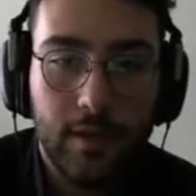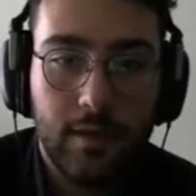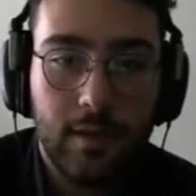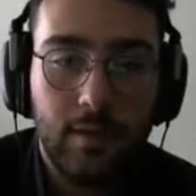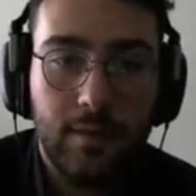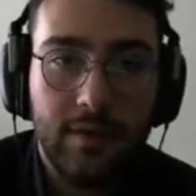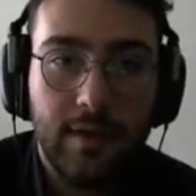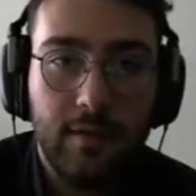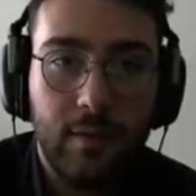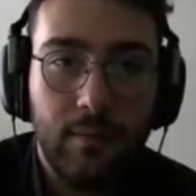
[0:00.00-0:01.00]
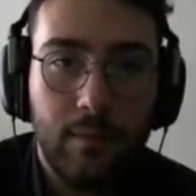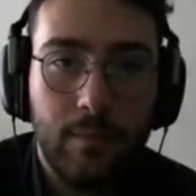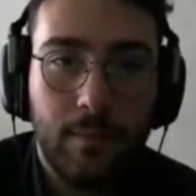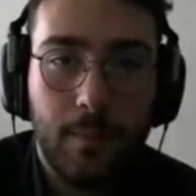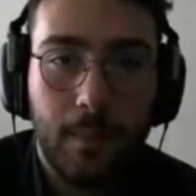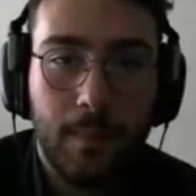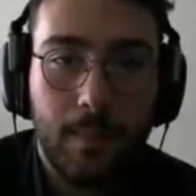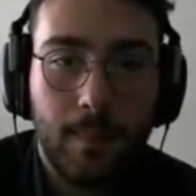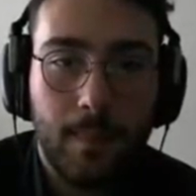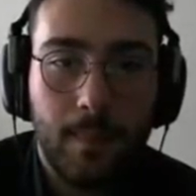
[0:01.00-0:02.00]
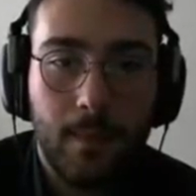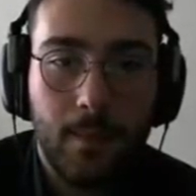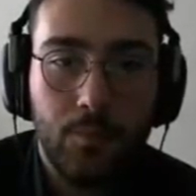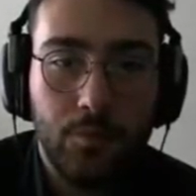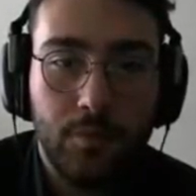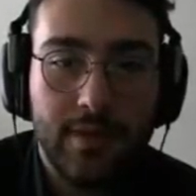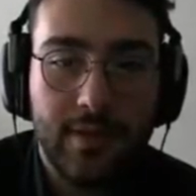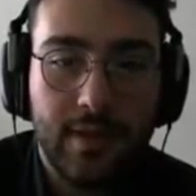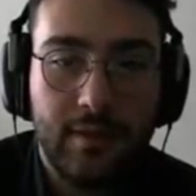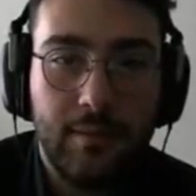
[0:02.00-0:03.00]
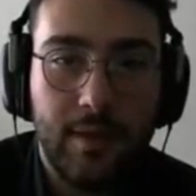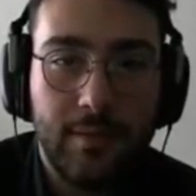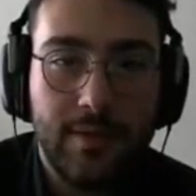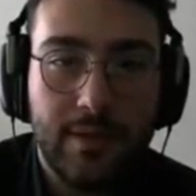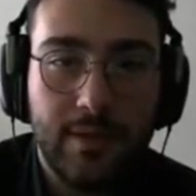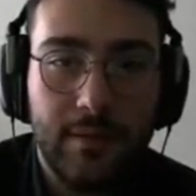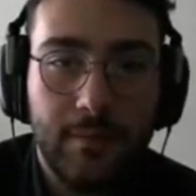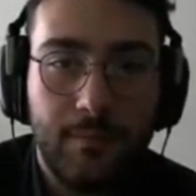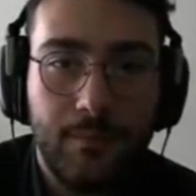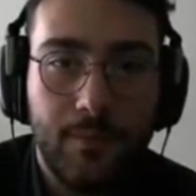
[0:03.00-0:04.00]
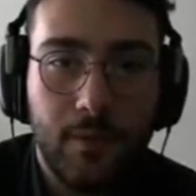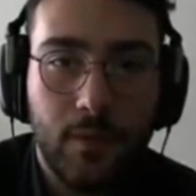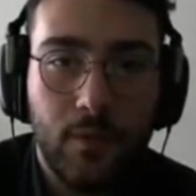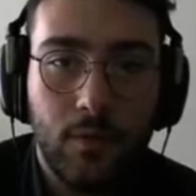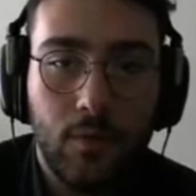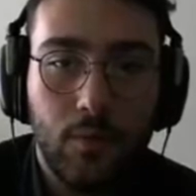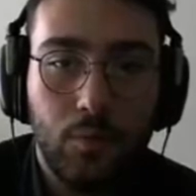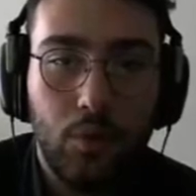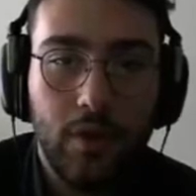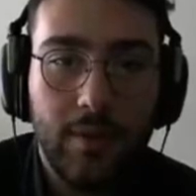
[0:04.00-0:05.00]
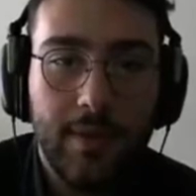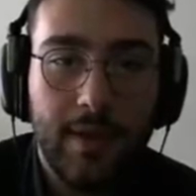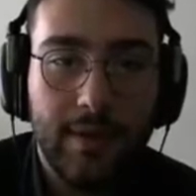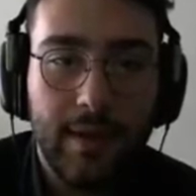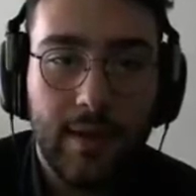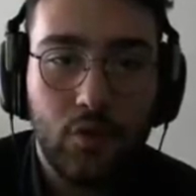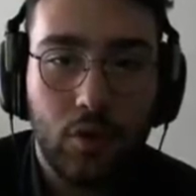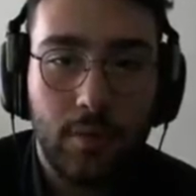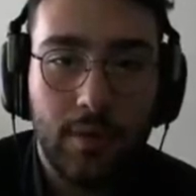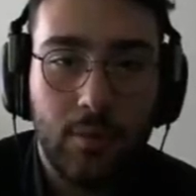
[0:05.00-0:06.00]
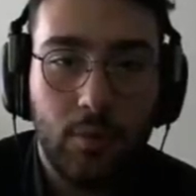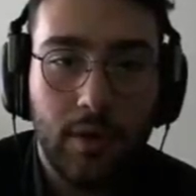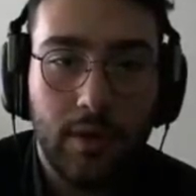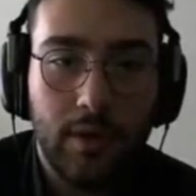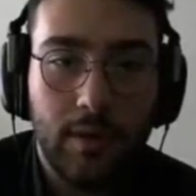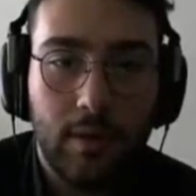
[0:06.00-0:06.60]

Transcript: Tamamdır. Devam. Bunu da silahının mermisini alalım. Bu adam nereden gelmiş olabilir bu arada?